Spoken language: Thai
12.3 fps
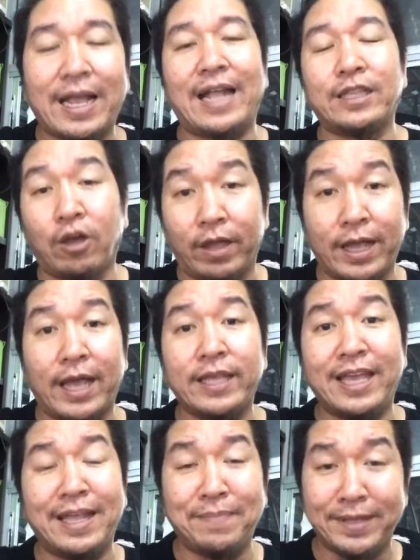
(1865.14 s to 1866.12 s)
รถอยคาเย็
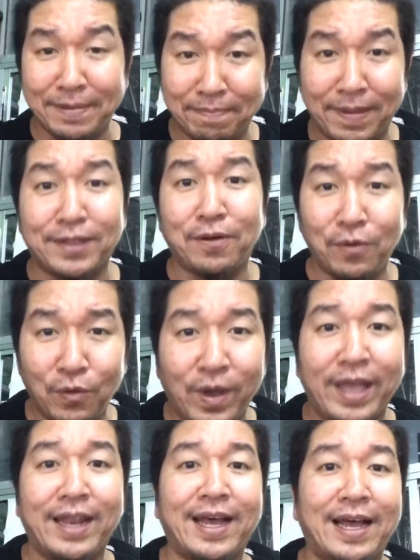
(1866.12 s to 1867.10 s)
นไม่จำเป็นต้องรวย
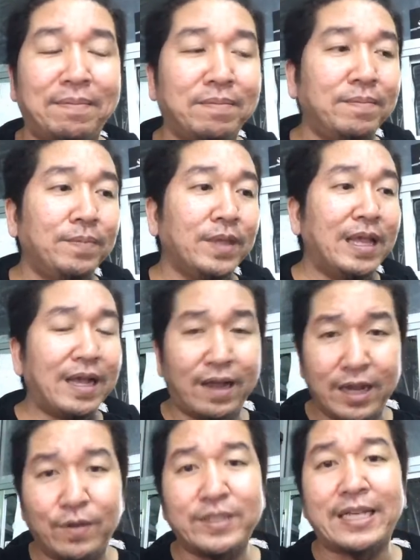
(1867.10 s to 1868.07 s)
นะครับเขาเรียก
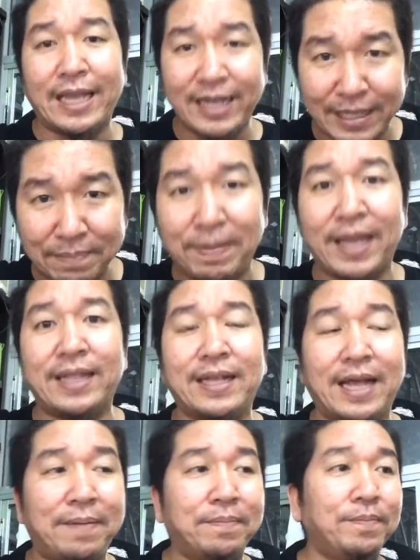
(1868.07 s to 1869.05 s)
ว่าใช้เงินเป็นครั
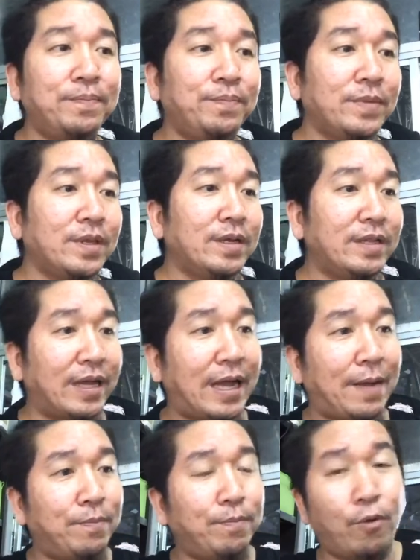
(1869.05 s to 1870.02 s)
บนะครับ
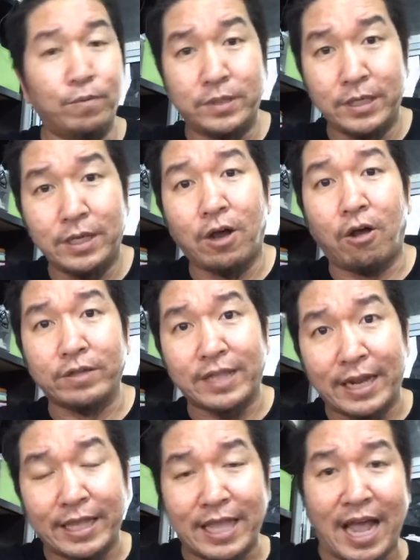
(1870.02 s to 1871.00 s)
ผมซื้อของแต่ละ
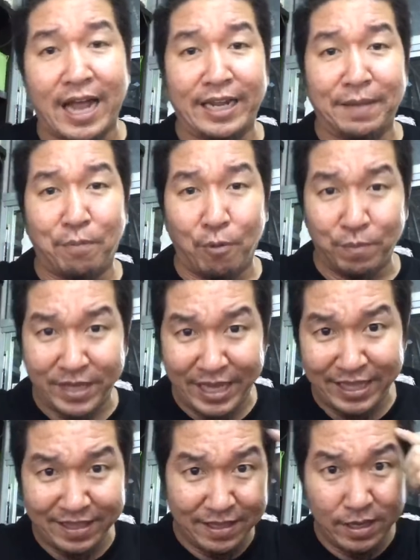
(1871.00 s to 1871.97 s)
อย่างเนี่ย ผมคิด
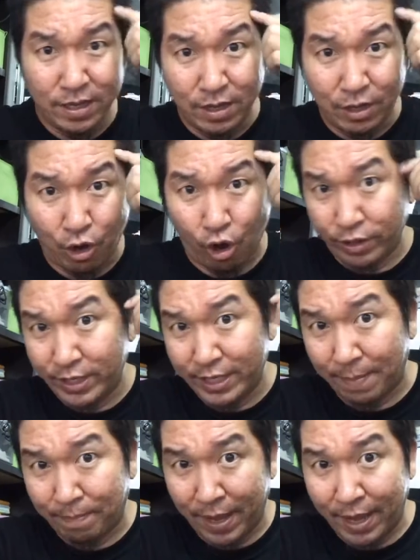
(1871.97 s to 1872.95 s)
ก่อนที่จะเป
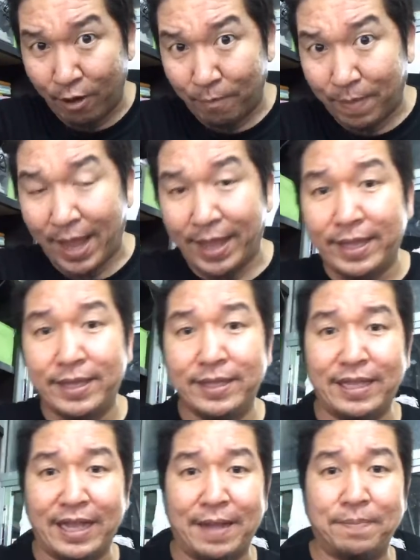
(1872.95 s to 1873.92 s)
ย์ออกไปนะค
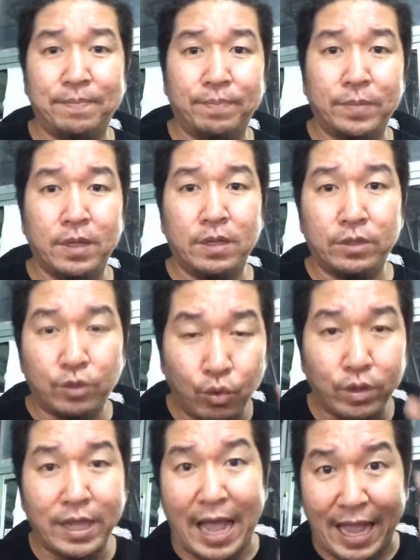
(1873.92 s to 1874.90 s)
รับ ทุกอ
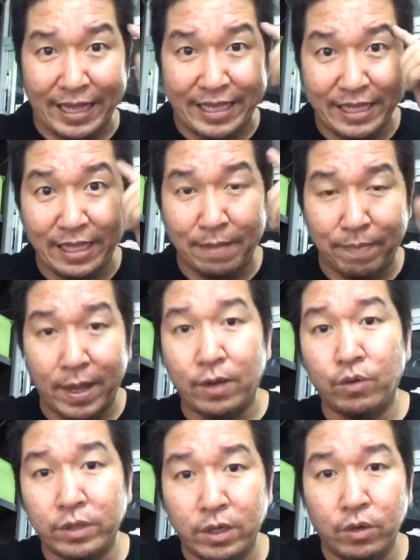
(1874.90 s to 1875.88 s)
ย่างคิดให้เป็นแล้วคุณ
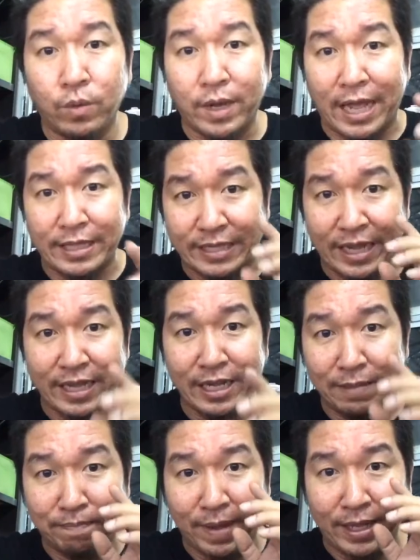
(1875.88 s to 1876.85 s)
จะรู้ว่าการใช้เงิน
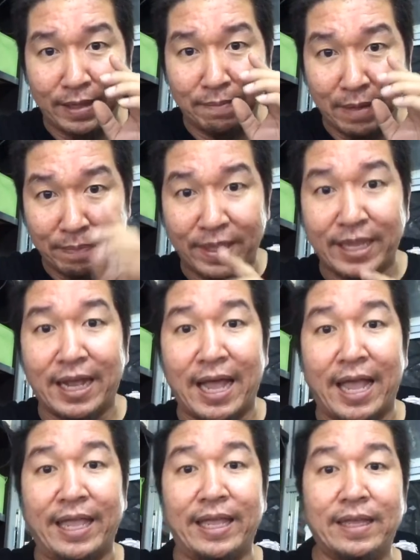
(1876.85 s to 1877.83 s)
เป็นมันเป็นยังไง
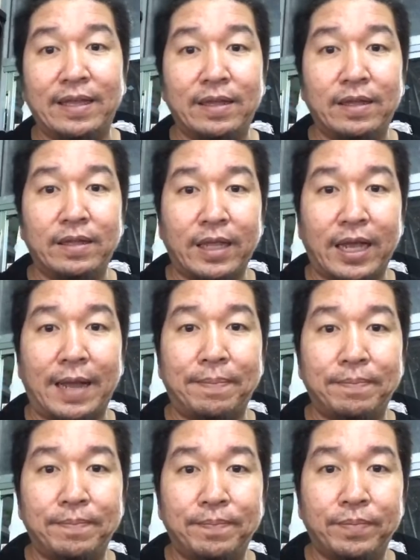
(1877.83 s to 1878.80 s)
นะครับ
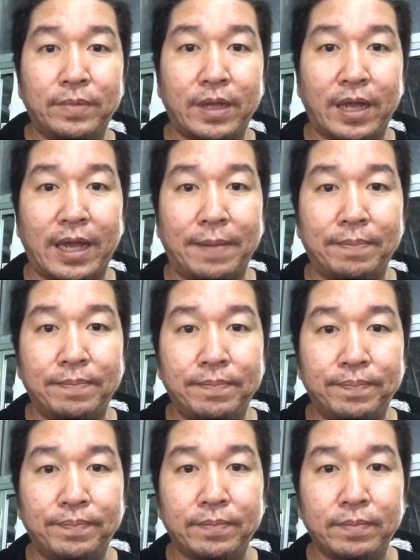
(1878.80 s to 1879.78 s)
นะครับ
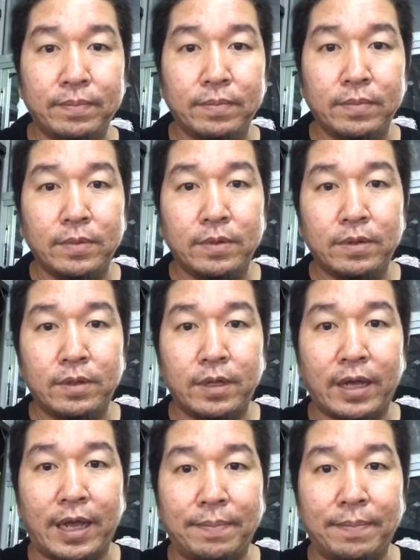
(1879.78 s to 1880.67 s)
นะครับ